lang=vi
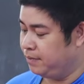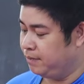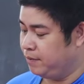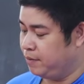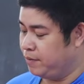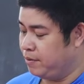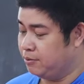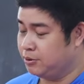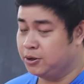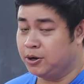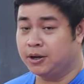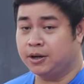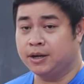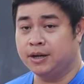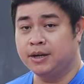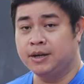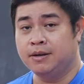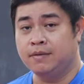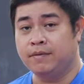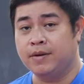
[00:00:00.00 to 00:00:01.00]
và vòng tròn
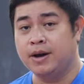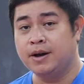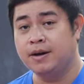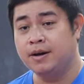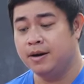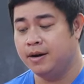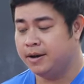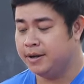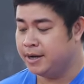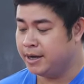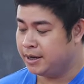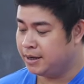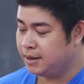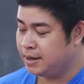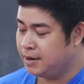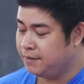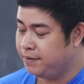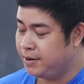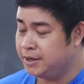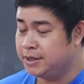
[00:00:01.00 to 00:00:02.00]
và hơi nhích
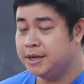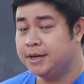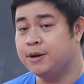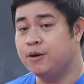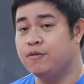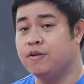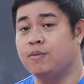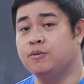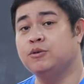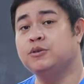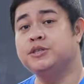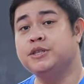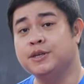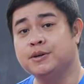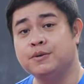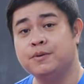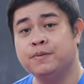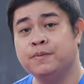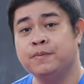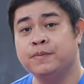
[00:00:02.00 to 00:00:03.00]
lên phía trên đầu vợt một chút
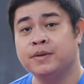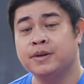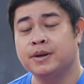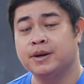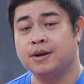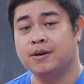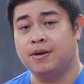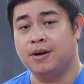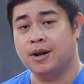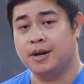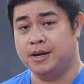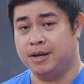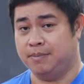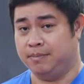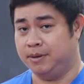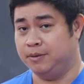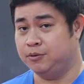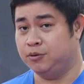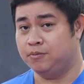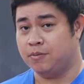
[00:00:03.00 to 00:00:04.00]
xíu đó là
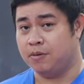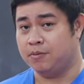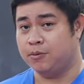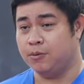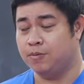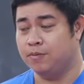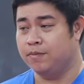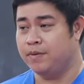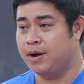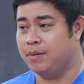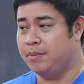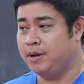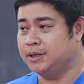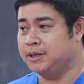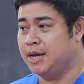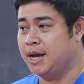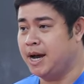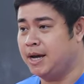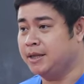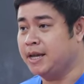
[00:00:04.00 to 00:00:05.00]
điểm tiếp xúc bóng đúng và mình
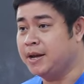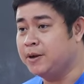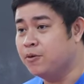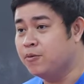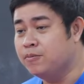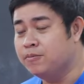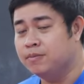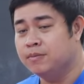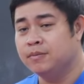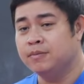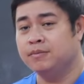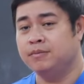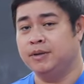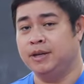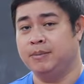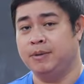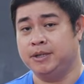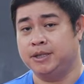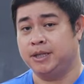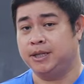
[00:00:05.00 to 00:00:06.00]
sẽ hạ tay đúng
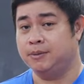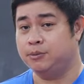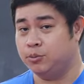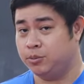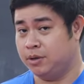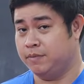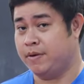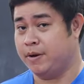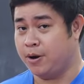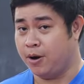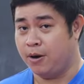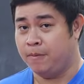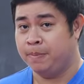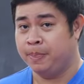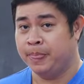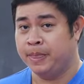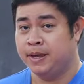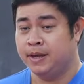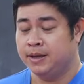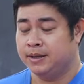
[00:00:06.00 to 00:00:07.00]
thì mình sẽ tiếp xúc được vào đó
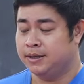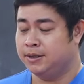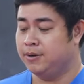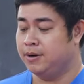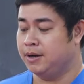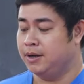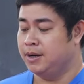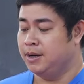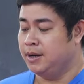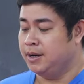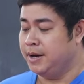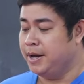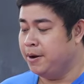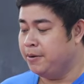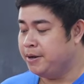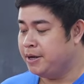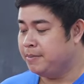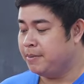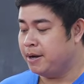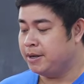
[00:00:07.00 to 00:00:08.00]
chứ còn
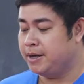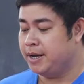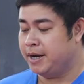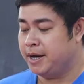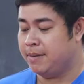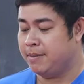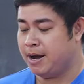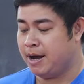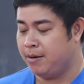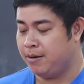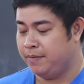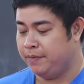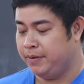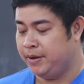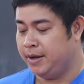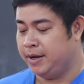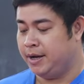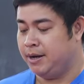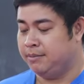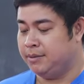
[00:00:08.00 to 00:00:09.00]
nếu như mà những anh em nào ấy,
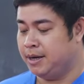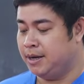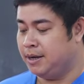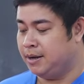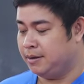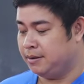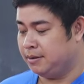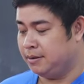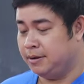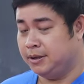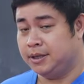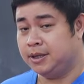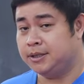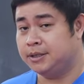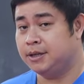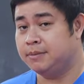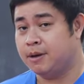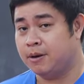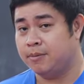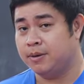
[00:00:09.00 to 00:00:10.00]
em thấy là người ta
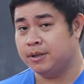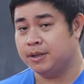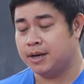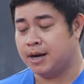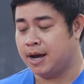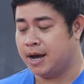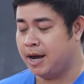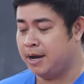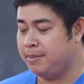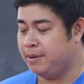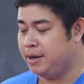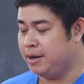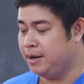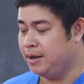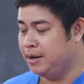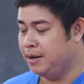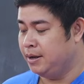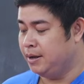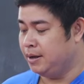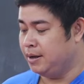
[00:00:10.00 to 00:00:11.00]
chơi bóng ấy là hay bị
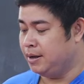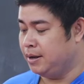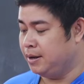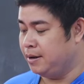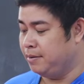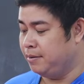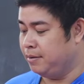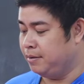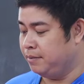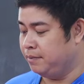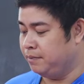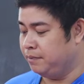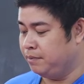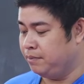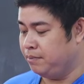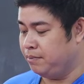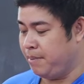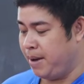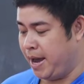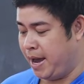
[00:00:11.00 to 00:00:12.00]
uh,
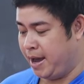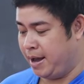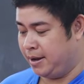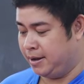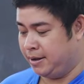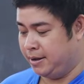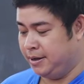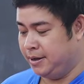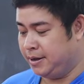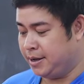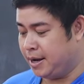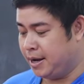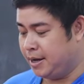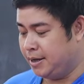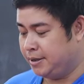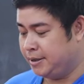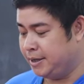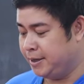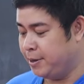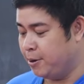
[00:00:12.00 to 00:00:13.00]
mẻ những
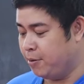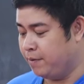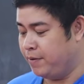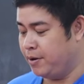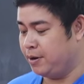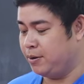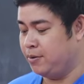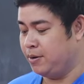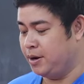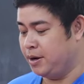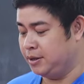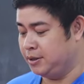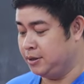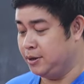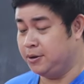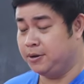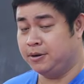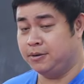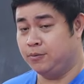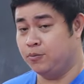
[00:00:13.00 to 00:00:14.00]
cái trên đầu vợt hoặc là
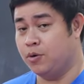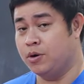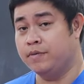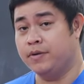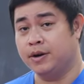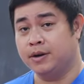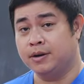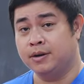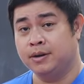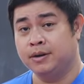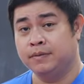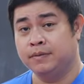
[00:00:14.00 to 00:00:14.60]
dưới cuối vợt